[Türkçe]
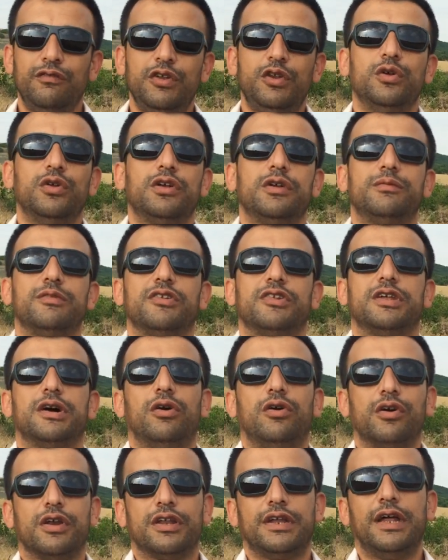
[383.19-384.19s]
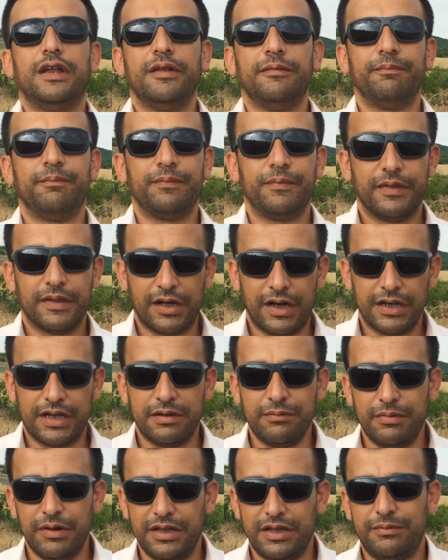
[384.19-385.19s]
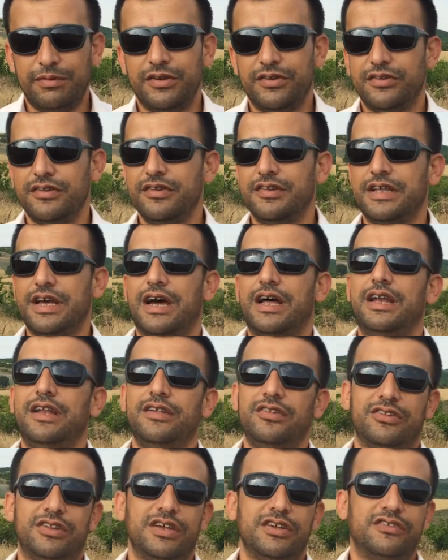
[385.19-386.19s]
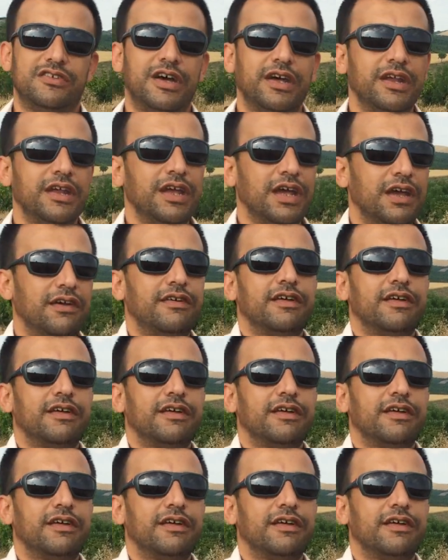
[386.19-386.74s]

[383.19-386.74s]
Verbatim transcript: Videolarımızı da oradan takip edebilirsiniz değerli izleyiciler.